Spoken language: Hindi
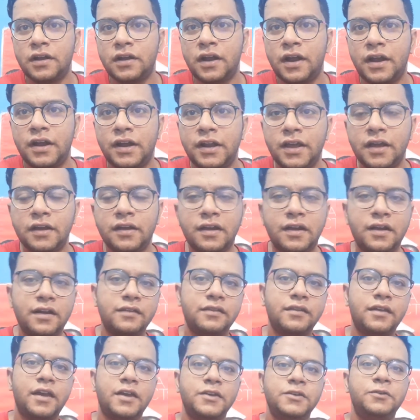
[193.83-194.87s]
आइडिया कहाँ
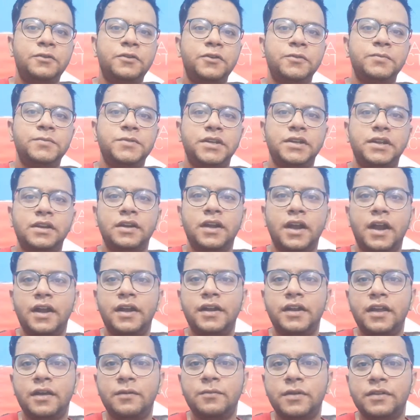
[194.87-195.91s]
से आया यूट्यूब चैनल का
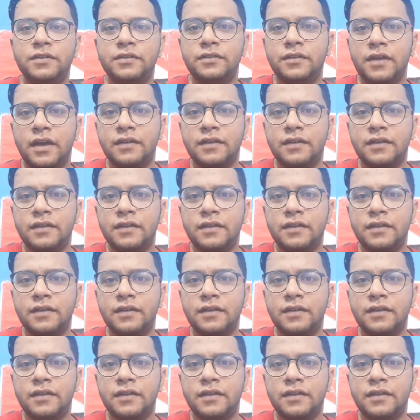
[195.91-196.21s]
आइडिया बस